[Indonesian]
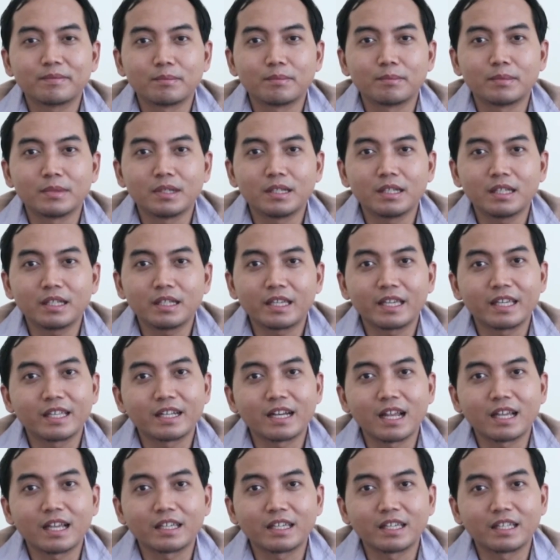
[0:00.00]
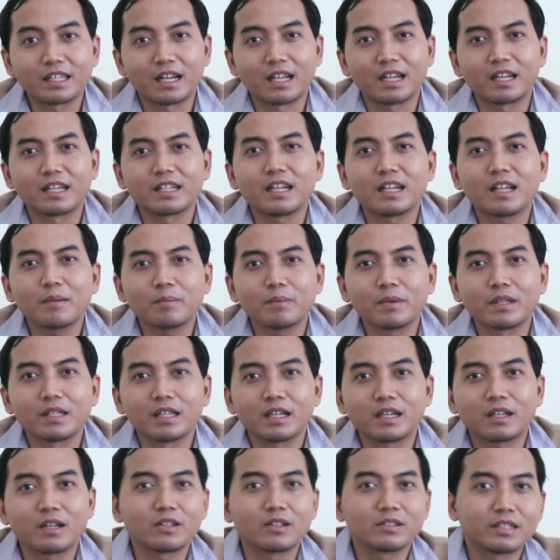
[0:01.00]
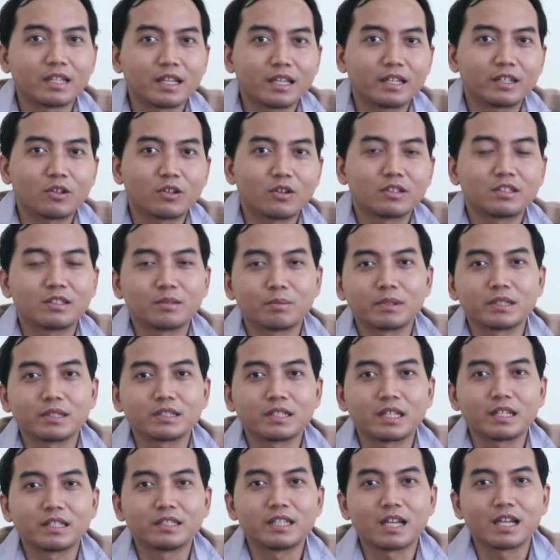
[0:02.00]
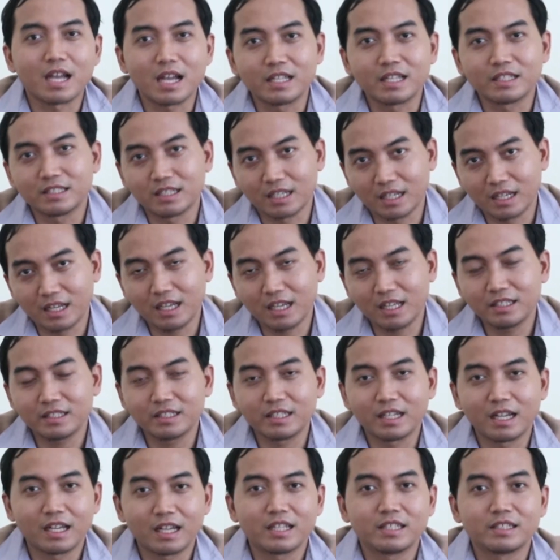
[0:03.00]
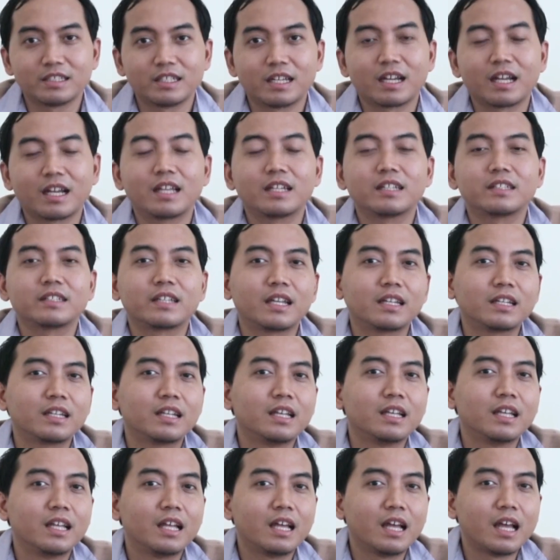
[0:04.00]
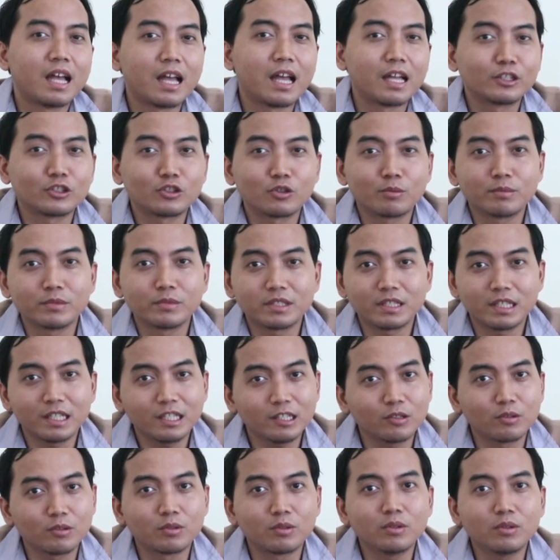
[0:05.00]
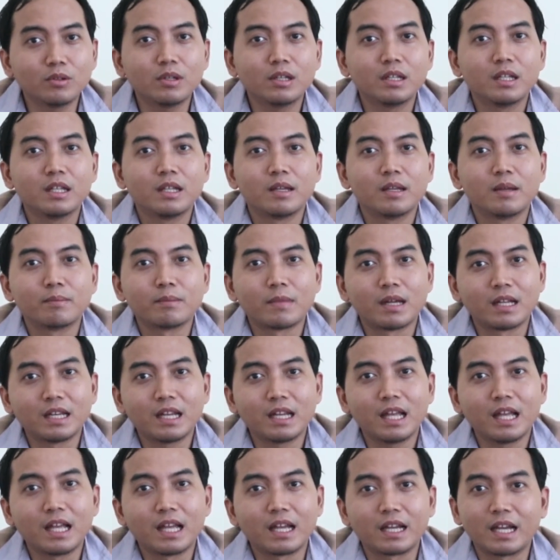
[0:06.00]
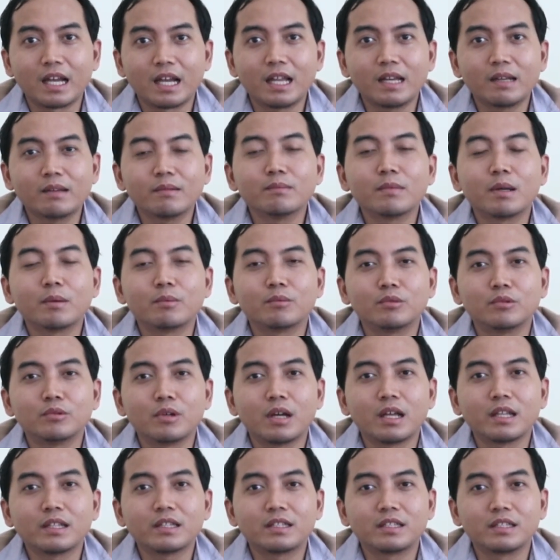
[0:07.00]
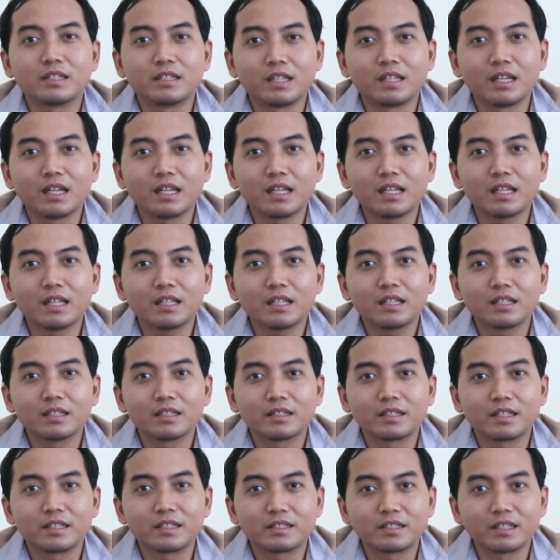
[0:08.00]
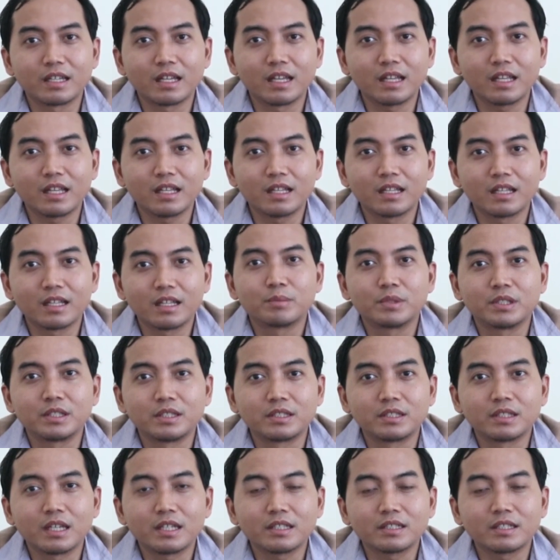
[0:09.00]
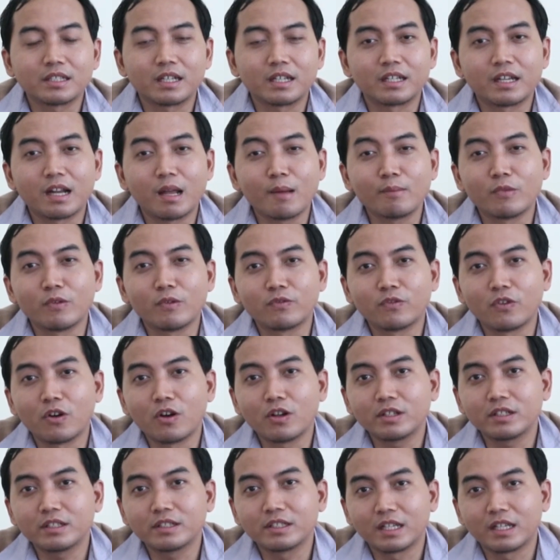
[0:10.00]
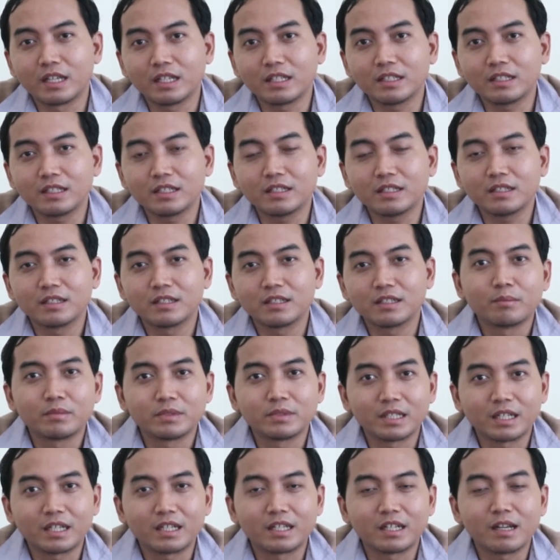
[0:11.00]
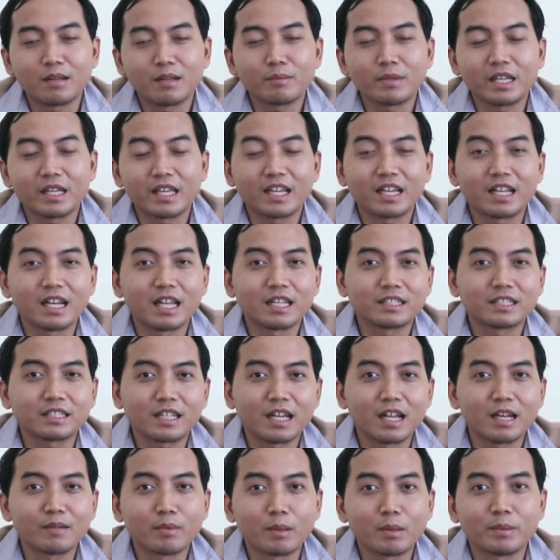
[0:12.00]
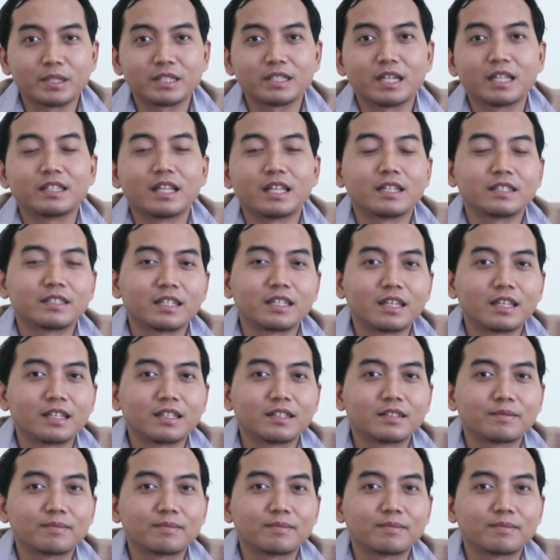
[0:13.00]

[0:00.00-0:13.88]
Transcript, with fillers: mengira-ngira kenapa ya kalau saya kok dipecat jangan-jangan jangan-jangan dan asumsi itu malah akan membuat dia tidak bisa segera move on dan segera mengikhlaskan pemecatannya